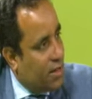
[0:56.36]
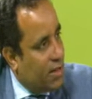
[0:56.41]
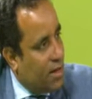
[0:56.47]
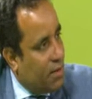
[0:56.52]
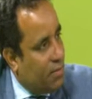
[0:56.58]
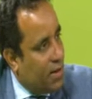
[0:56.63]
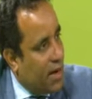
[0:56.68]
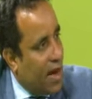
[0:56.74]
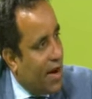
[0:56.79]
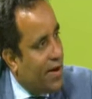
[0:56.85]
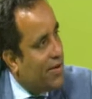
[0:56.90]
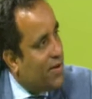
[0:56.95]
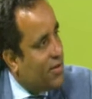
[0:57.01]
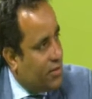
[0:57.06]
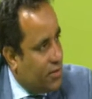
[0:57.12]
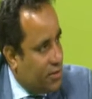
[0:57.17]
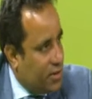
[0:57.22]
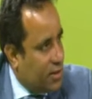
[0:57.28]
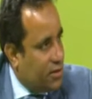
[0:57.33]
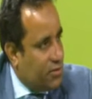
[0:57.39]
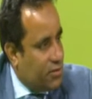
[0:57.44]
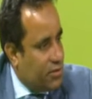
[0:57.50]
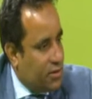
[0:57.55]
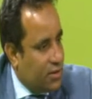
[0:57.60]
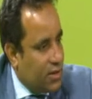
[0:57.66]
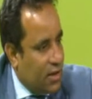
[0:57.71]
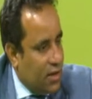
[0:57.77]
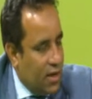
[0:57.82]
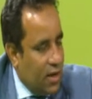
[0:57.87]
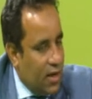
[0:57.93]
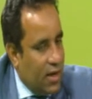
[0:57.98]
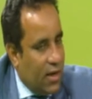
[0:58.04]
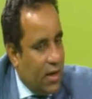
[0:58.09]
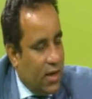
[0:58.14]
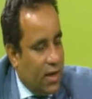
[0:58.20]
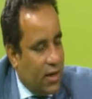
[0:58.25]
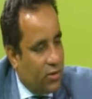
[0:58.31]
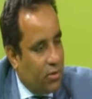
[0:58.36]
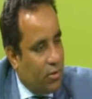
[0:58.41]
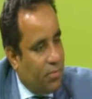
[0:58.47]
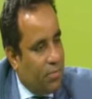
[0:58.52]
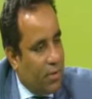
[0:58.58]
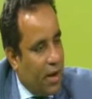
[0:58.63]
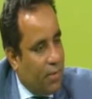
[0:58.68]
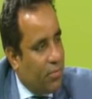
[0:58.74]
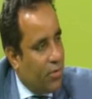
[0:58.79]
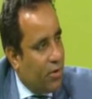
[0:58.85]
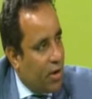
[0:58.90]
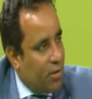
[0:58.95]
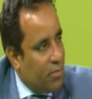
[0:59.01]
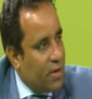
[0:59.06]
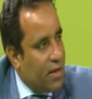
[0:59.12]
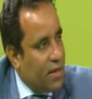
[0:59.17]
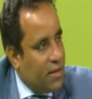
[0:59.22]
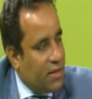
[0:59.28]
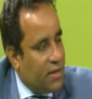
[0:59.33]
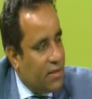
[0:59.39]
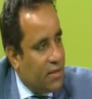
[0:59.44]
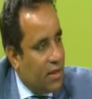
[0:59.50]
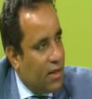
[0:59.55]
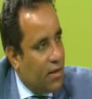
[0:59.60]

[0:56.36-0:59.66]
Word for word: এটা আবার আনরেস্ট্রিক্টেড কোর্স না এটা তো আমি প্রায় প্রোগ্রামে আপনি যদি